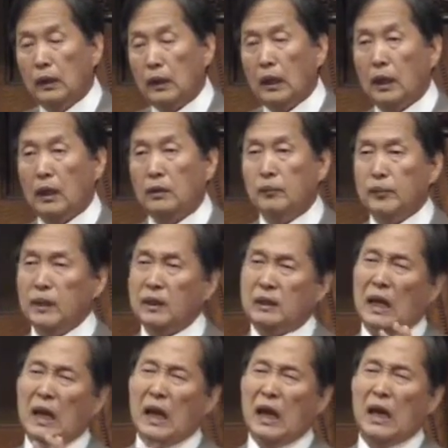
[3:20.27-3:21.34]
그러니까 하나님 미리
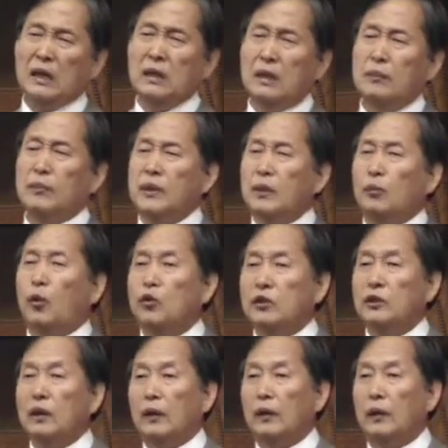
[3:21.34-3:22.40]
다 그걸 미리
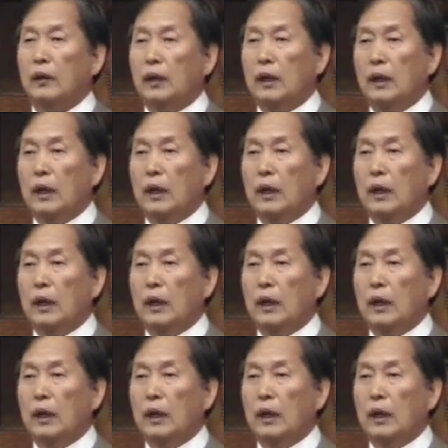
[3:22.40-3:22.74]
보시는 거예요.